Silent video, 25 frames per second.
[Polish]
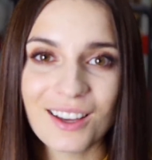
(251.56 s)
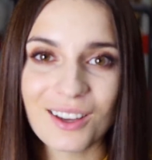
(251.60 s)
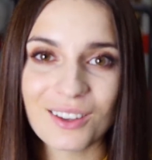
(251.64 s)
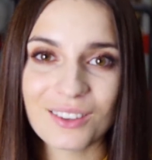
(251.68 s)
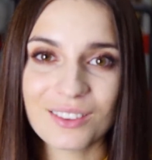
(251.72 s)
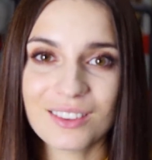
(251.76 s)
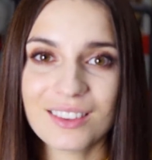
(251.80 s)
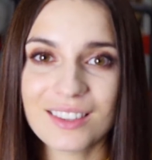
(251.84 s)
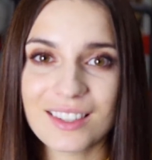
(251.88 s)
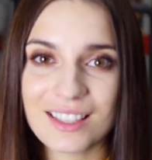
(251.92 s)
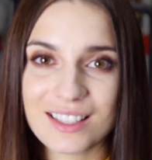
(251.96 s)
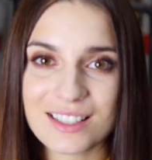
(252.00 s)

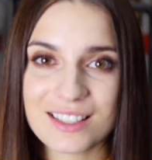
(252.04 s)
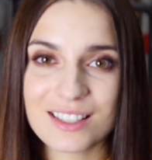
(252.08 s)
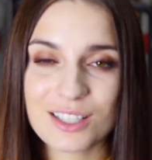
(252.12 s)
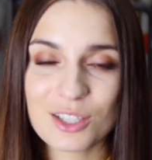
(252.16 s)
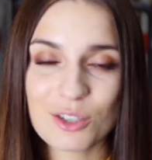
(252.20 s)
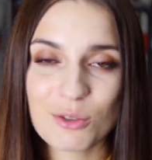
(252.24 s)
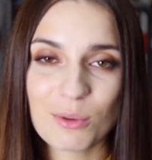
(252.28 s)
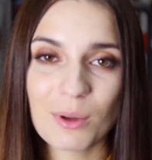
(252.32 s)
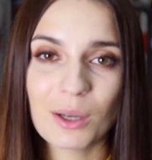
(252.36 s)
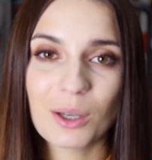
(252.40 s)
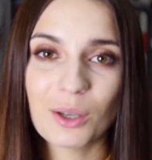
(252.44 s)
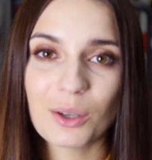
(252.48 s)
od te z
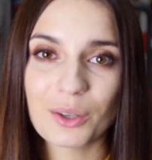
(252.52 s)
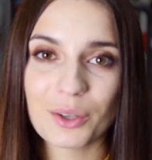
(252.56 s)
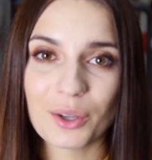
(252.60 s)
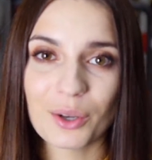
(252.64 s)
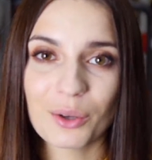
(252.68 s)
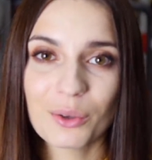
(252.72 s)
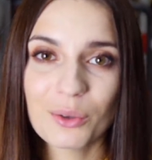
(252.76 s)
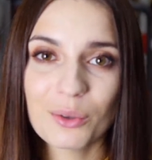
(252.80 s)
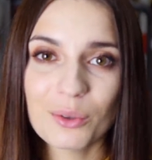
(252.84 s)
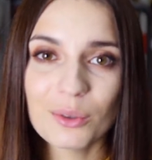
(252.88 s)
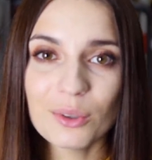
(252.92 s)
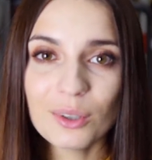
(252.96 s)
zeszłego
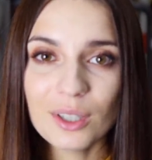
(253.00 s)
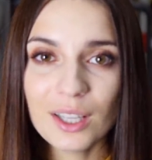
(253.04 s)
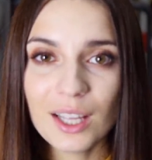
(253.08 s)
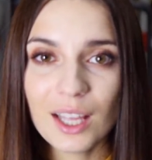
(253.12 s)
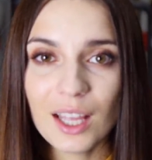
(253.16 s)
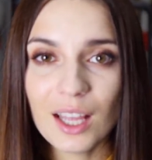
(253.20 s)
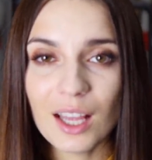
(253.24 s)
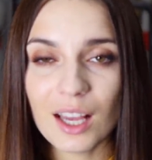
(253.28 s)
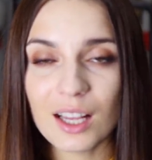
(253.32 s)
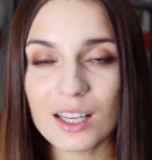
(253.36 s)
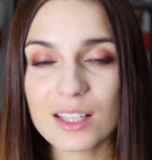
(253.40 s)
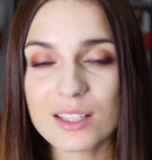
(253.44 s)
roku,
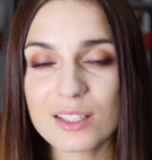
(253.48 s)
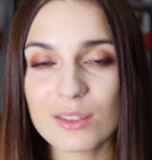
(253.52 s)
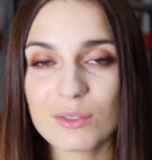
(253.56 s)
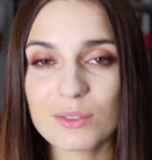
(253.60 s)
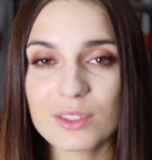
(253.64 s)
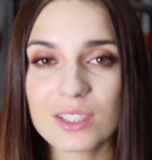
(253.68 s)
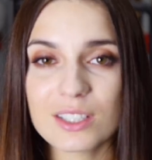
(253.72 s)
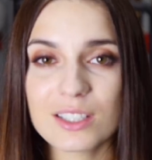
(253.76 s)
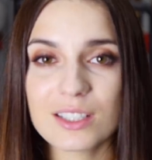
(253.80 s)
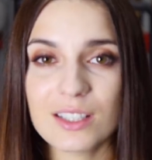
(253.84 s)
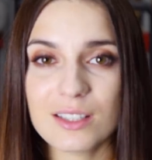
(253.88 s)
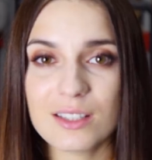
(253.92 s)
ale są
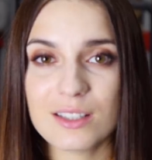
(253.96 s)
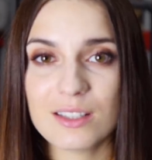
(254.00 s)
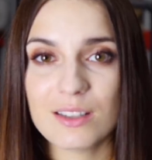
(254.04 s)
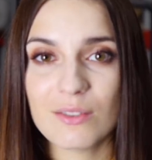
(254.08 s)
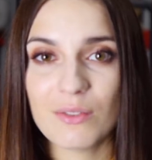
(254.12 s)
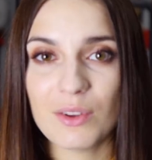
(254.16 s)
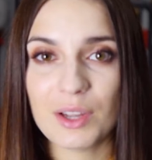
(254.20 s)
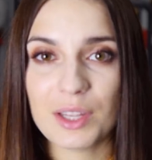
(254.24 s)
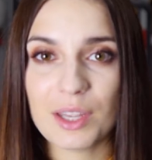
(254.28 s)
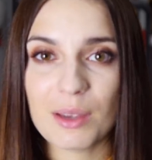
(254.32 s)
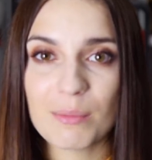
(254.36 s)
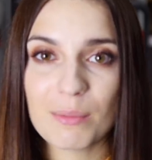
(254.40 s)
też
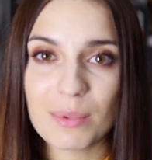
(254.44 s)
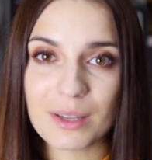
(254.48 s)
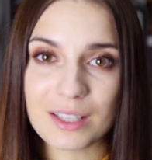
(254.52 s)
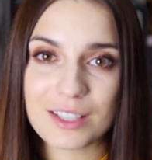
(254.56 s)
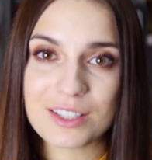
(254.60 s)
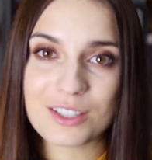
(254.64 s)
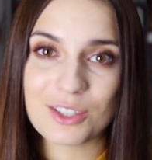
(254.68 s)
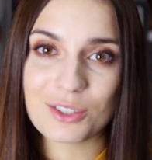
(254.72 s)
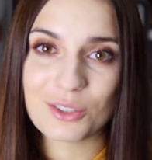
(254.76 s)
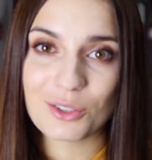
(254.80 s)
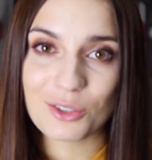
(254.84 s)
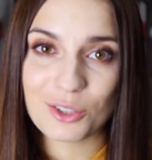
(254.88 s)
zdecydowanie
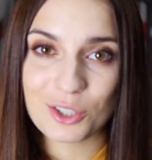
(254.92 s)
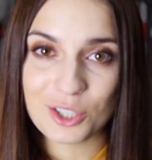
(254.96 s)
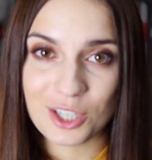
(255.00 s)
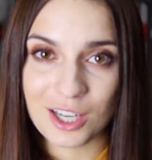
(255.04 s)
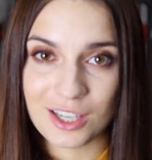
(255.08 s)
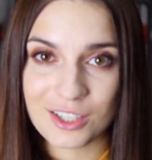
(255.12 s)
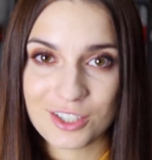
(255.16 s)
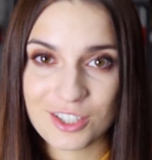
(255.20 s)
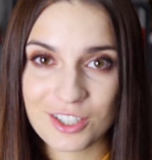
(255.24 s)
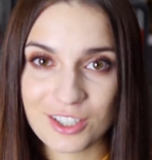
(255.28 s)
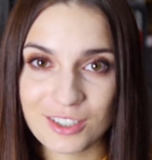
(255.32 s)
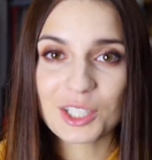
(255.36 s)
bardziej
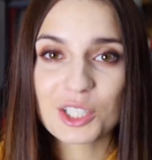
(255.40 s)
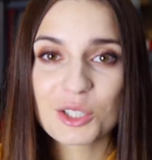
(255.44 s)
dojrzalsze.